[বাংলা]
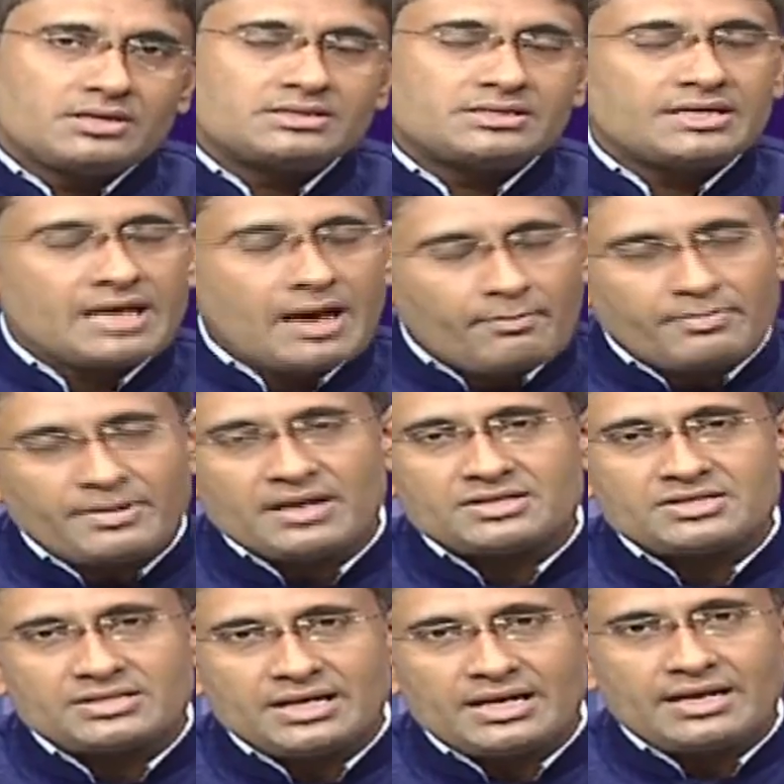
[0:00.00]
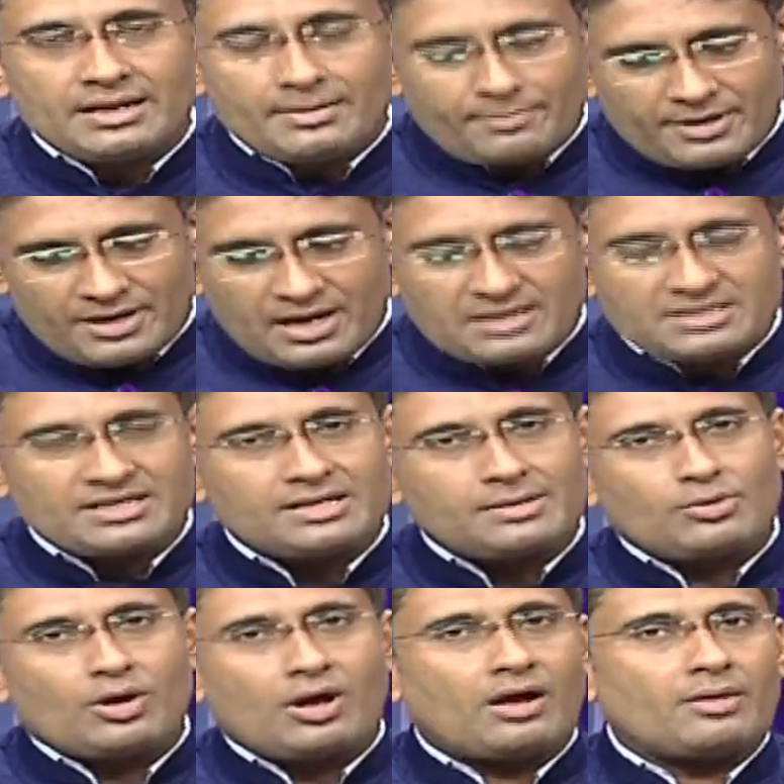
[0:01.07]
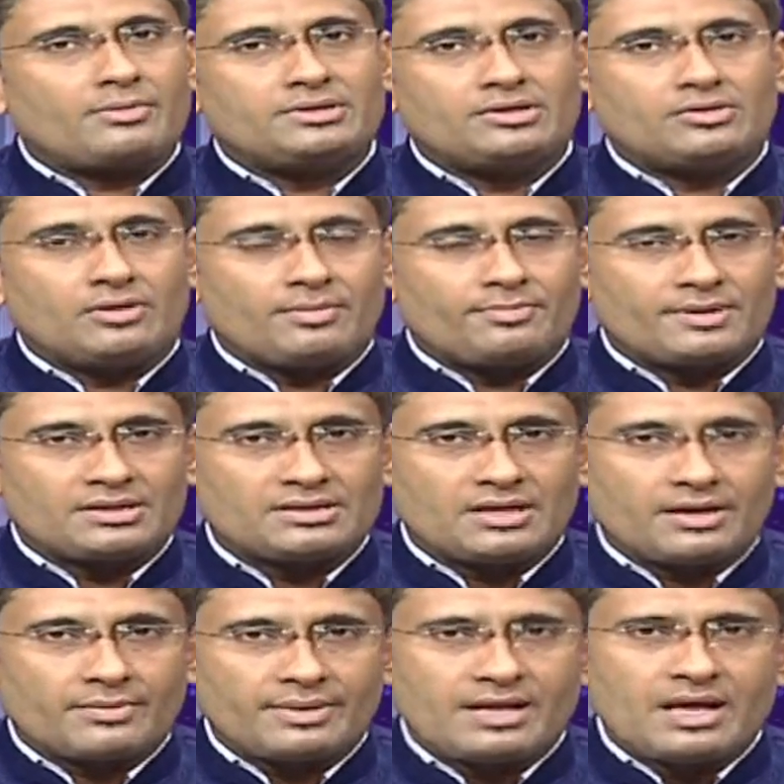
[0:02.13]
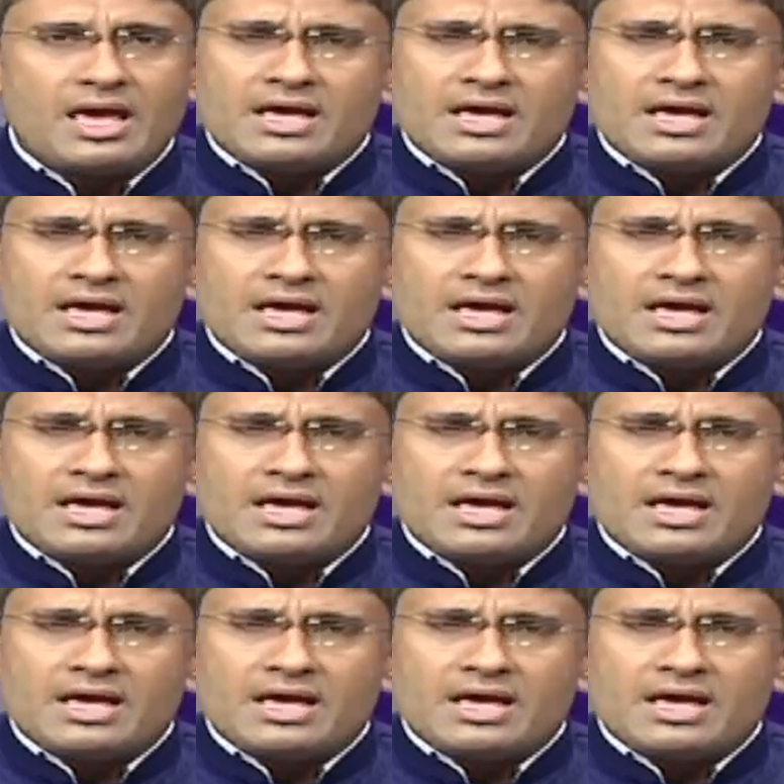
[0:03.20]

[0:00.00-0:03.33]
যিনি আপনার ছিলেন আপনার আছেন এবং আগামী দিনও আপনার থাকবেন